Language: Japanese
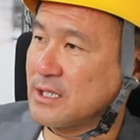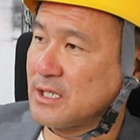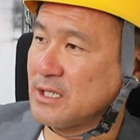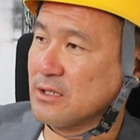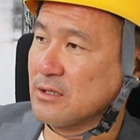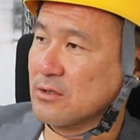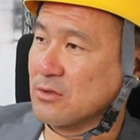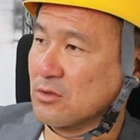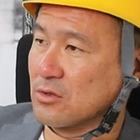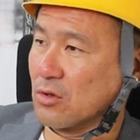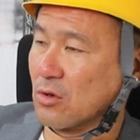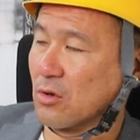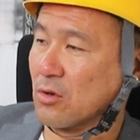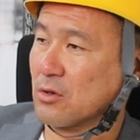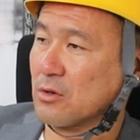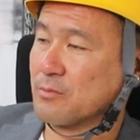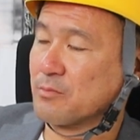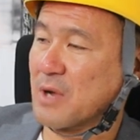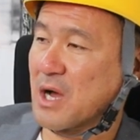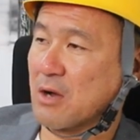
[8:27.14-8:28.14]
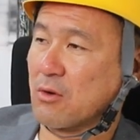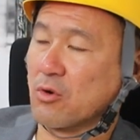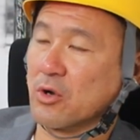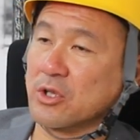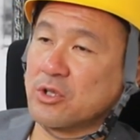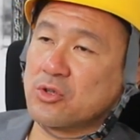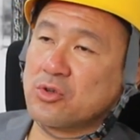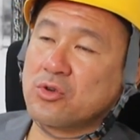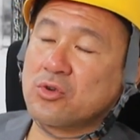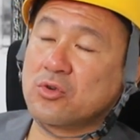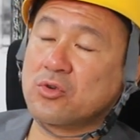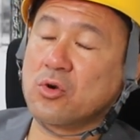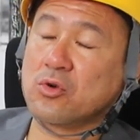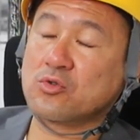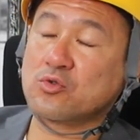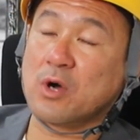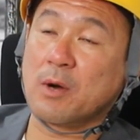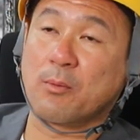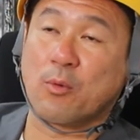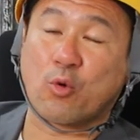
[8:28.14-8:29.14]
金とまあこれ究
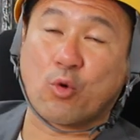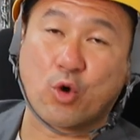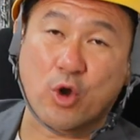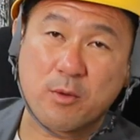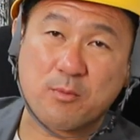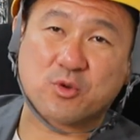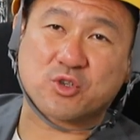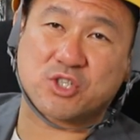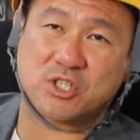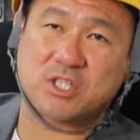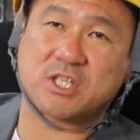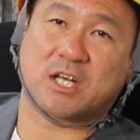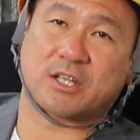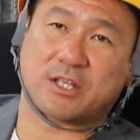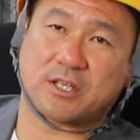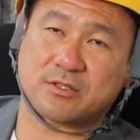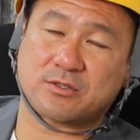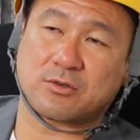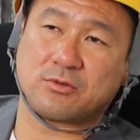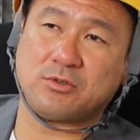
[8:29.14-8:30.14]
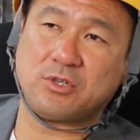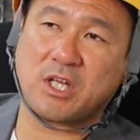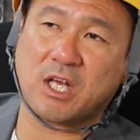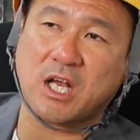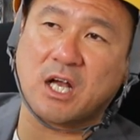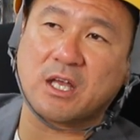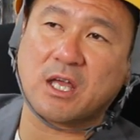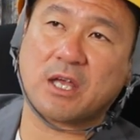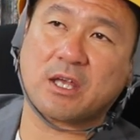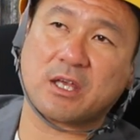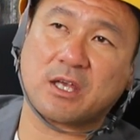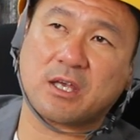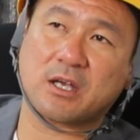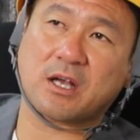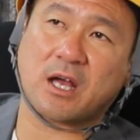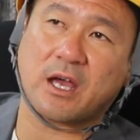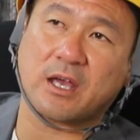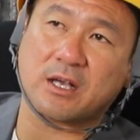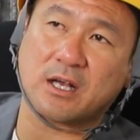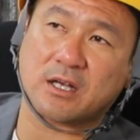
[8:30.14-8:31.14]
極はもうこれも資産なんですよ売掛金
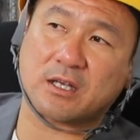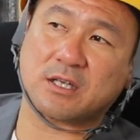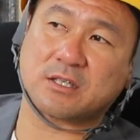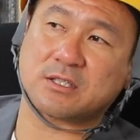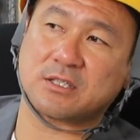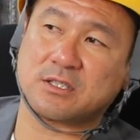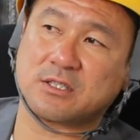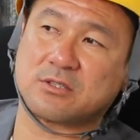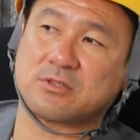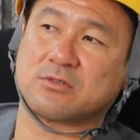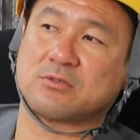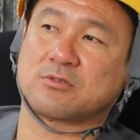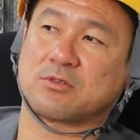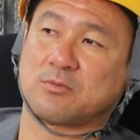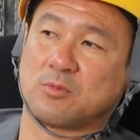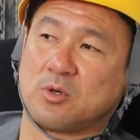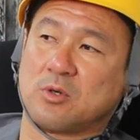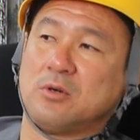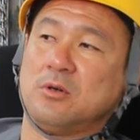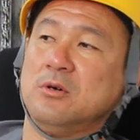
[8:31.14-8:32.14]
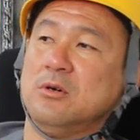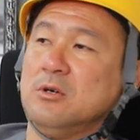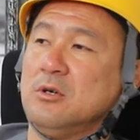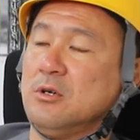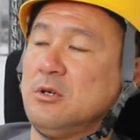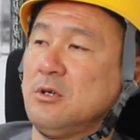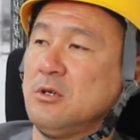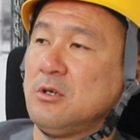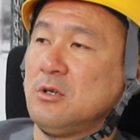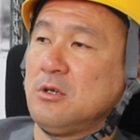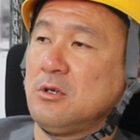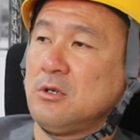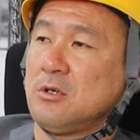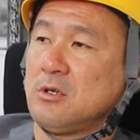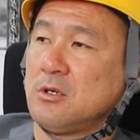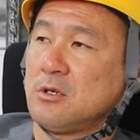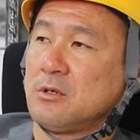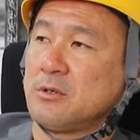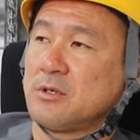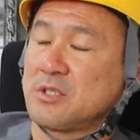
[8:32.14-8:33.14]
買掛金っていうのも
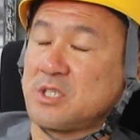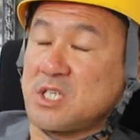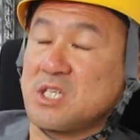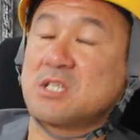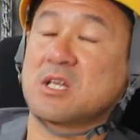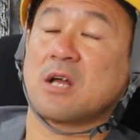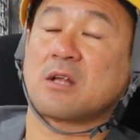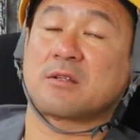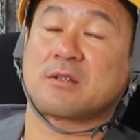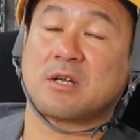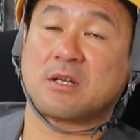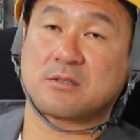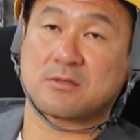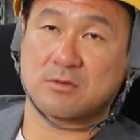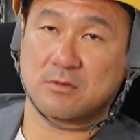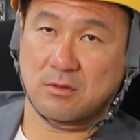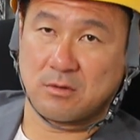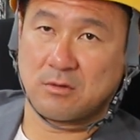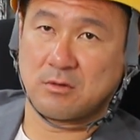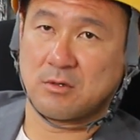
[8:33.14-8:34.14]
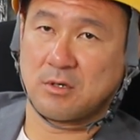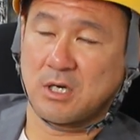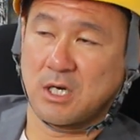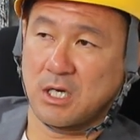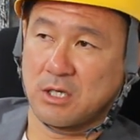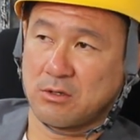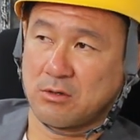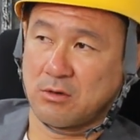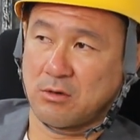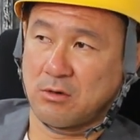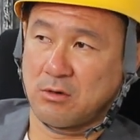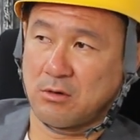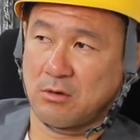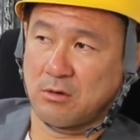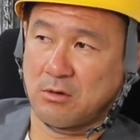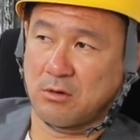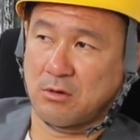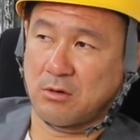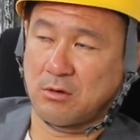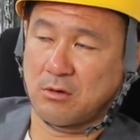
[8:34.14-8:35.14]
資産なんですよあ
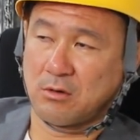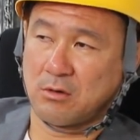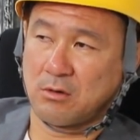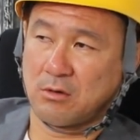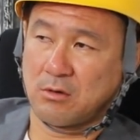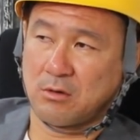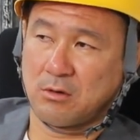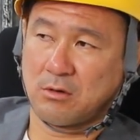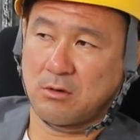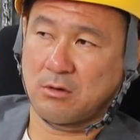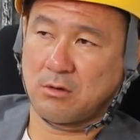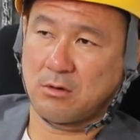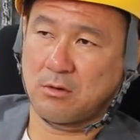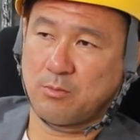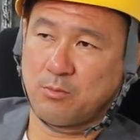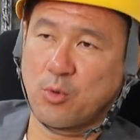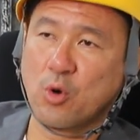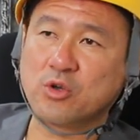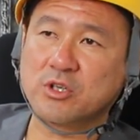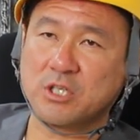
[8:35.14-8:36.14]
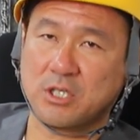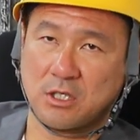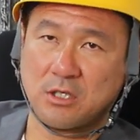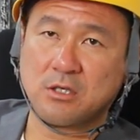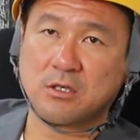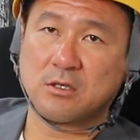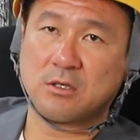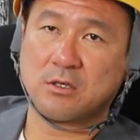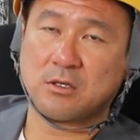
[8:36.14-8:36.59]
のー、簿記